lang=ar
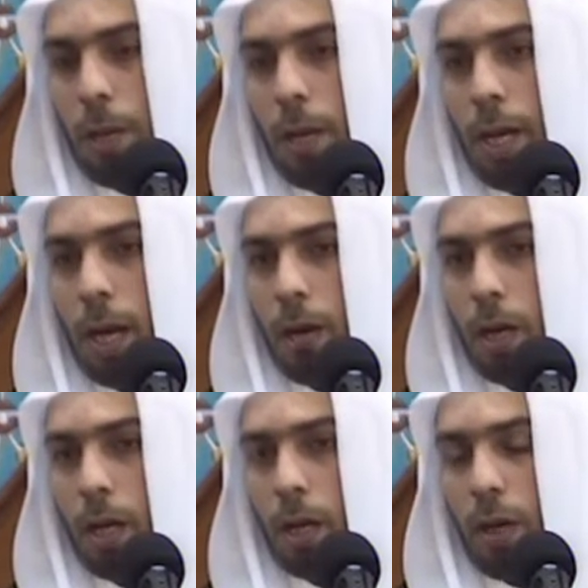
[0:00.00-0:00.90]
بها
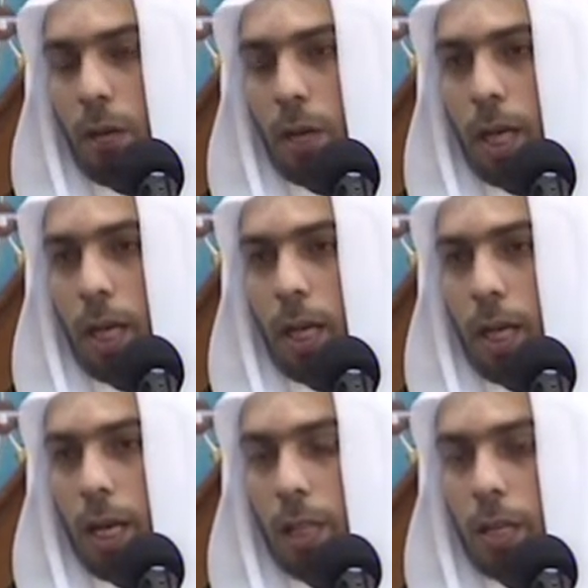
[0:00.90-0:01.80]
ويضعونها
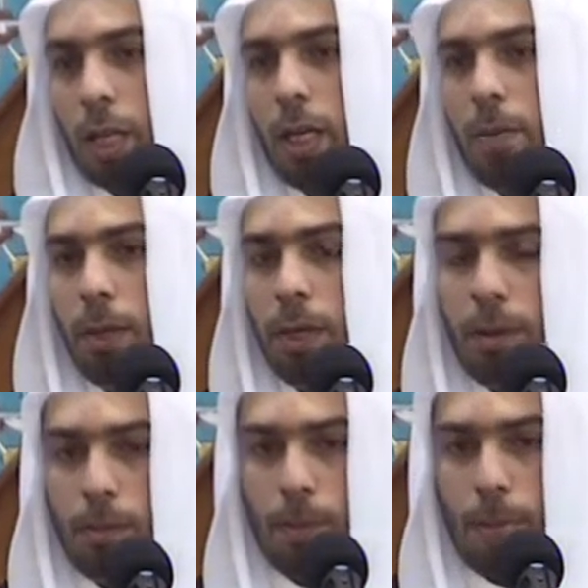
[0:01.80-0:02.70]
إلى جانب
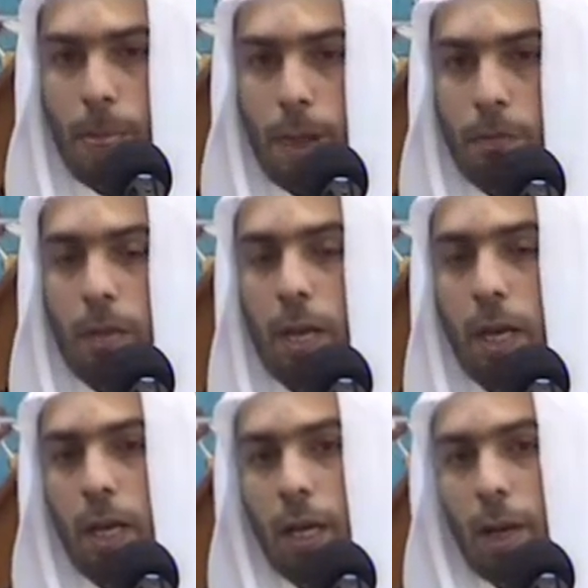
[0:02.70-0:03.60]

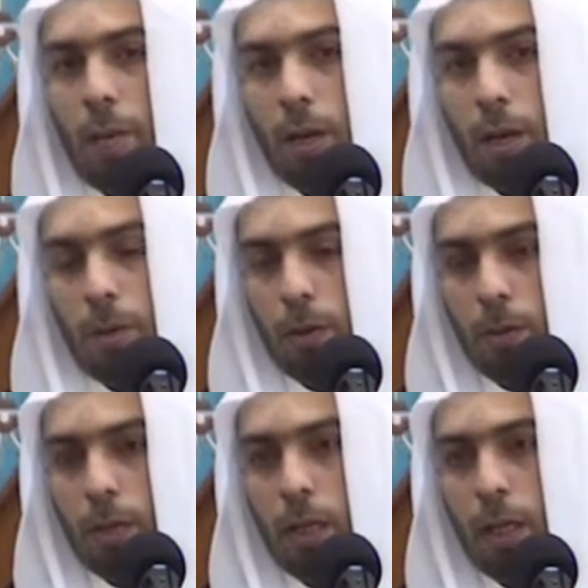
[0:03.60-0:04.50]
فضائل أمير
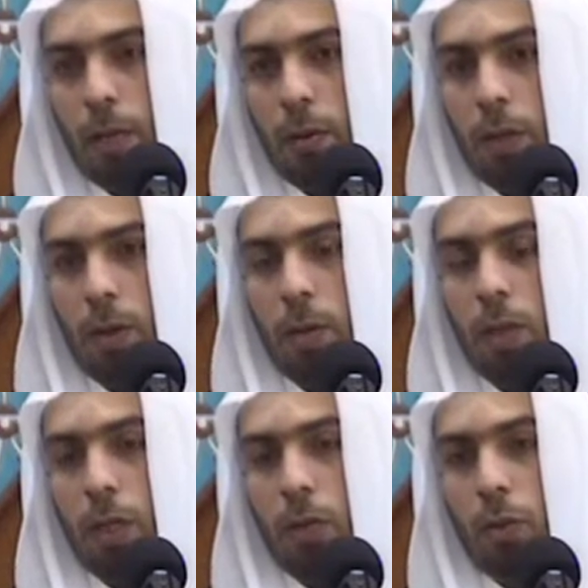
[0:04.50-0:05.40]
المؤمنين
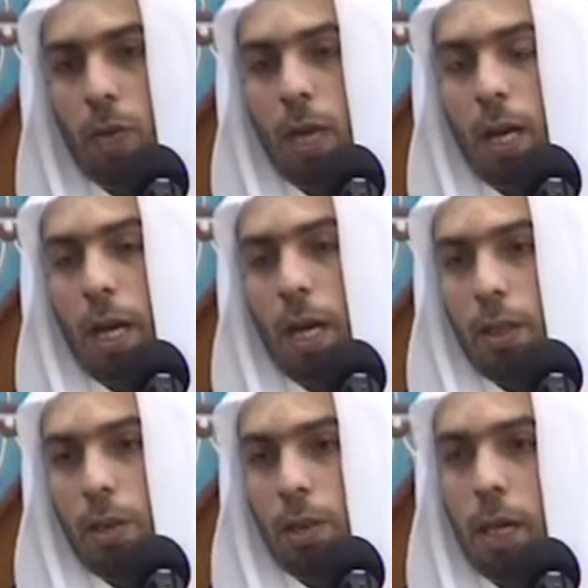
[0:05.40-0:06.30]
ويريدون لها
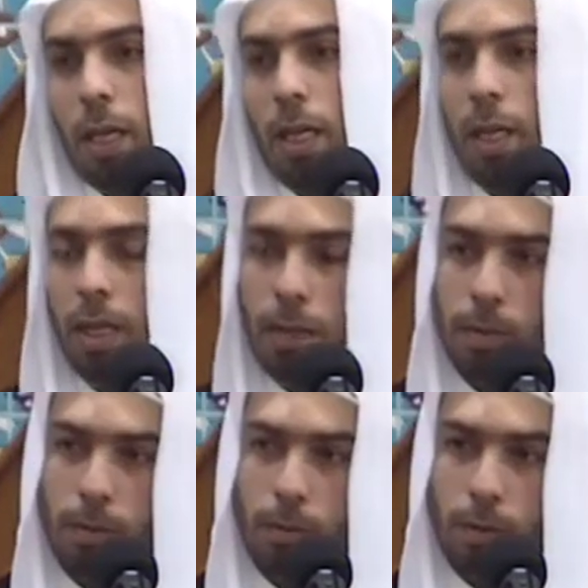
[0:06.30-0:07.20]
أن تضاهي
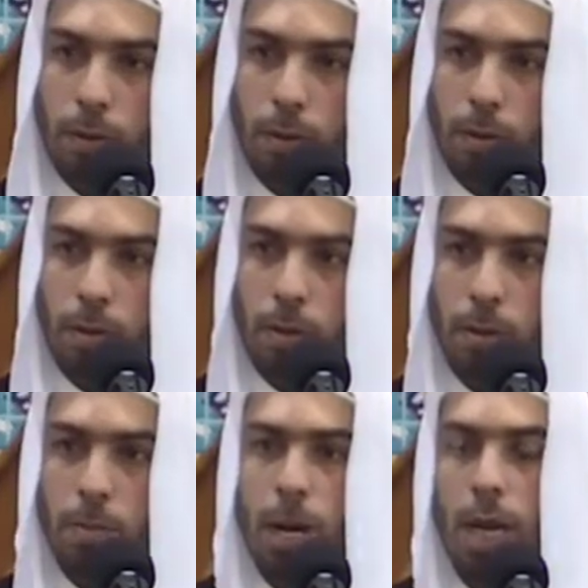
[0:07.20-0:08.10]

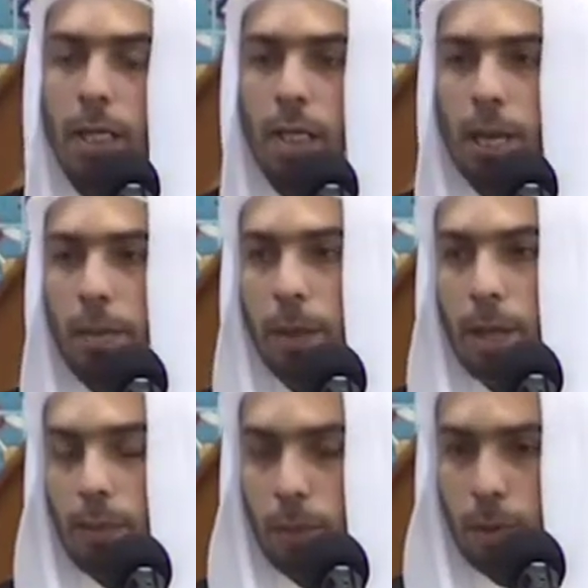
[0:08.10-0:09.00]
ما عند
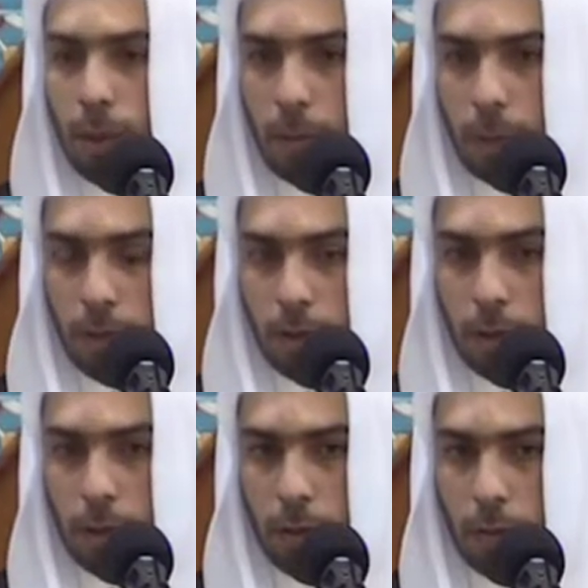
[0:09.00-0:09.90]
أمير المؤمنين من
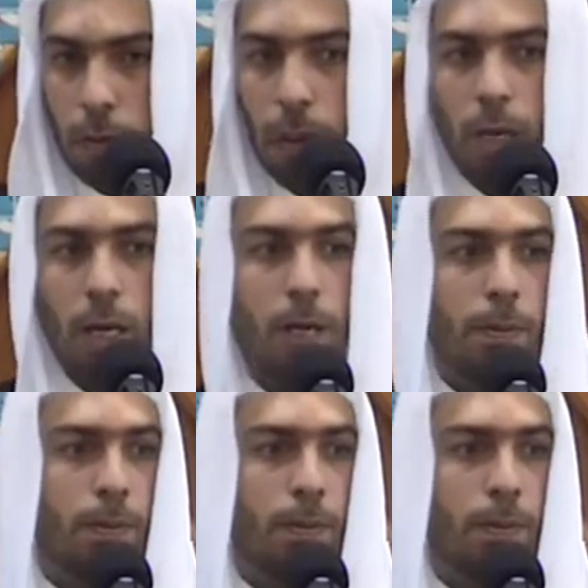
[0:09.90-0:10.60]
الفضل ومنها